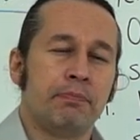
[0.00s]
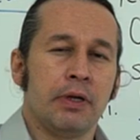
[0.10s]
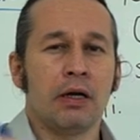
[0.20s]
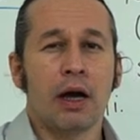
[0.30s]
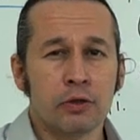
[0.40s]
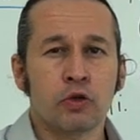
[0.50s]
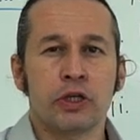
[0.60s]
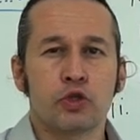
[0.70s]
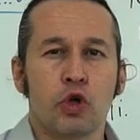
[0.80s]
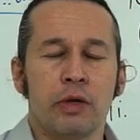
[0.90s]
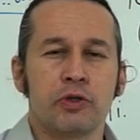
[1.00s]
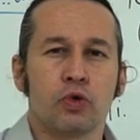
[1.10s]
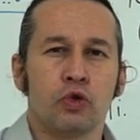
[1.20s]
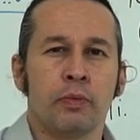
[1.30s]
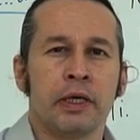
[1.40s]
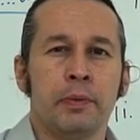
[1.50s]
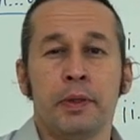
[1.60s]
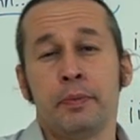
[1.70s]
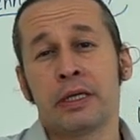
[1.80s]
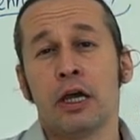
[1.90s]
e, az önce söylemiş olduğum
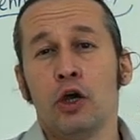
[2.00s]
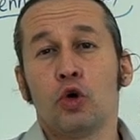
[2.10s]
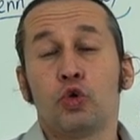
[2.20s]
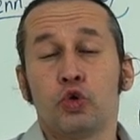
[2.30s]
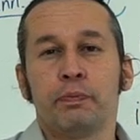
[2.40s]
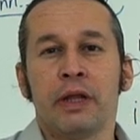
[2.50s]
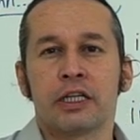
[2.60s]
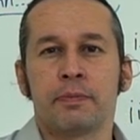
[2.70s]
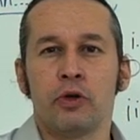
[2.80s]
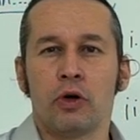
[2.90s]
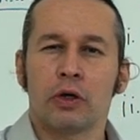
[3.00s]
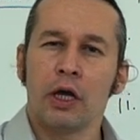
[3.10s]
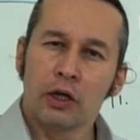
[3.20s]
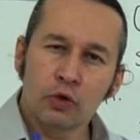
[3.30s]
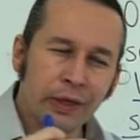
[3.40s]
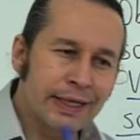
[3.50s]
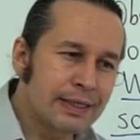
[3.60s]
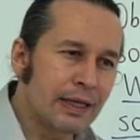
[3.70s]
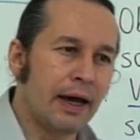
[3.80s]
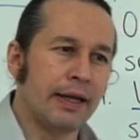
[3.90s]
gibi bir kutuplaşma yok.
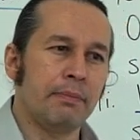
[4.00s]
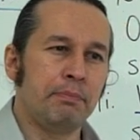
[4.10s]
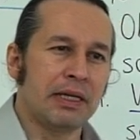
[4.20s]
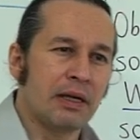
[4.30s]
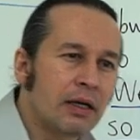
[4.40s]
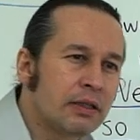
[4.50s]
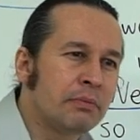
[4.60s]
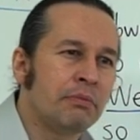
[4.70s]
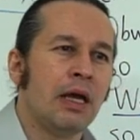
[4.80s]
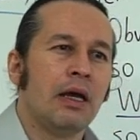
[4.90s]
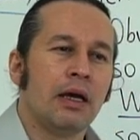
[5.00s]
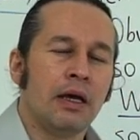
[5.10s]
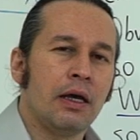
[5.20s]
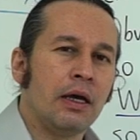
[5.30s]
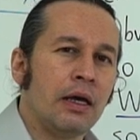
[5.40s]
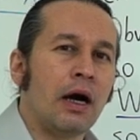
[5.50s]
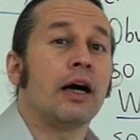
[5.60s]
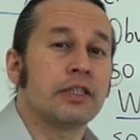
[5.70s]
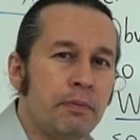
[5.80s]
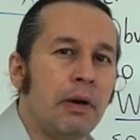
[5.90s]
Dolayısıyla hani bir adım e,
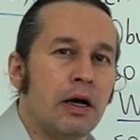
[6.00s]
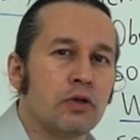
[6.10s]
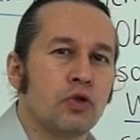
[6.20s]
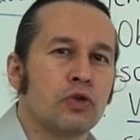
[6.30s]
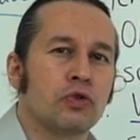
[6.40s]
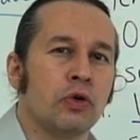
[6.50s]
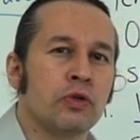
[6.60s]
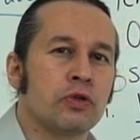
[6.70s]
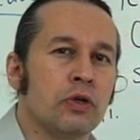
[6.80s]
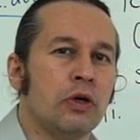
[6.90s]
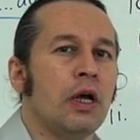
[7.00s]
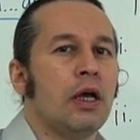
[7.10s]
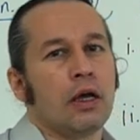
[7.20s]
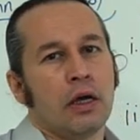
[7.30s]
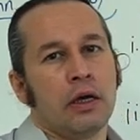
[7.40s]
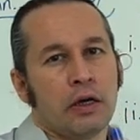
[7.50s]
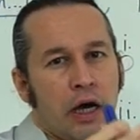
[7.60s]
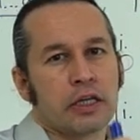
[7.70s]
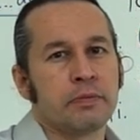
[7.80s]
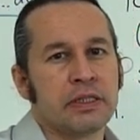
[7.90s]
atma söz konusu e,
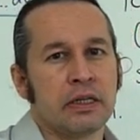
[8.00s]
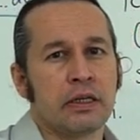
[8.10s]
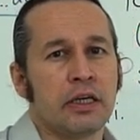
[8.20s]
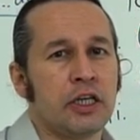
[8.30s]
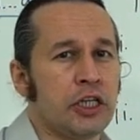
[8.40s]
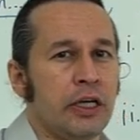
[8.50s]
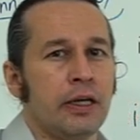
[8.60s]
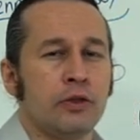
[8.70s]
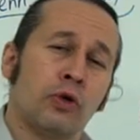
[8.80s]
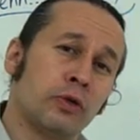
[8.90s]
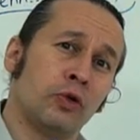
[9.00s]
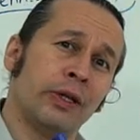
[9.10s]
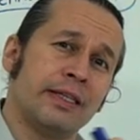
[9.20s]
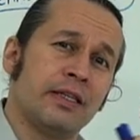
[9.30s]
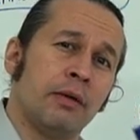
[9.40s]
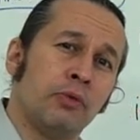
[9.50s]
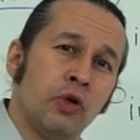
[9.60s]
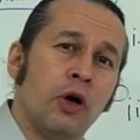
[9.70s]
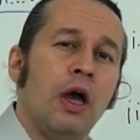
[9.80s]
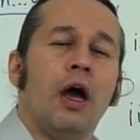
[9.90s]
karşımızdaki kişiyle. Do dolayısıyla
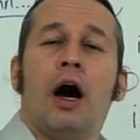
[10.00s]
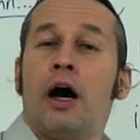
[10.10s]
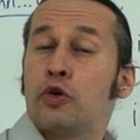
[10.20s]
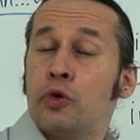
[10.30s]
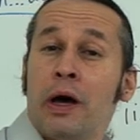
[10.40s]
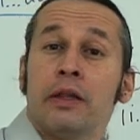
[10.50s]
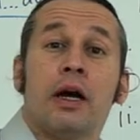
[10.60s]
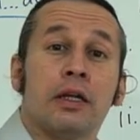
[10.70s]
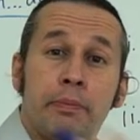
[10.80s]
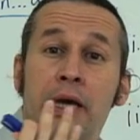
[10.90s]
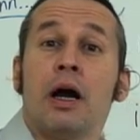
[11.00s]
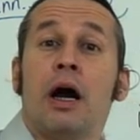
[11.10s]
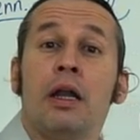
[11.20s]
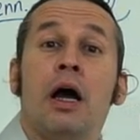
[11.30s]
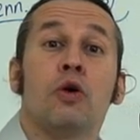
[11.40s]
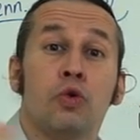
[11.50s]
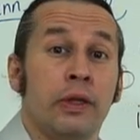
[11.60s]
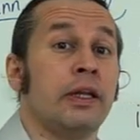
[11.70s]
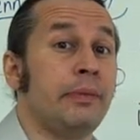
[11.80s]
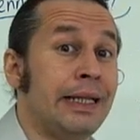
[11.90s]
bunu argümanlarda pekala
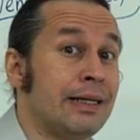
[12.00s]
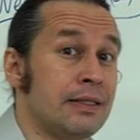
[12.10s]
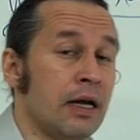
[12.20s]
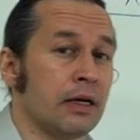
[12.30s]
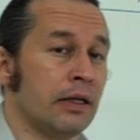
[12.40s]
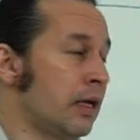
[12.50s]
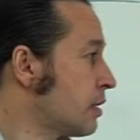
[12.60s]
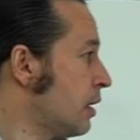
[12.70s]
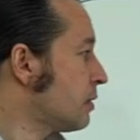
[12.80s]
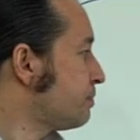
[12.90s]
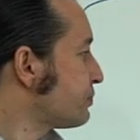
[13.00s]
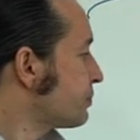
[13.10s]
kullanabiliriz arkadaşlar.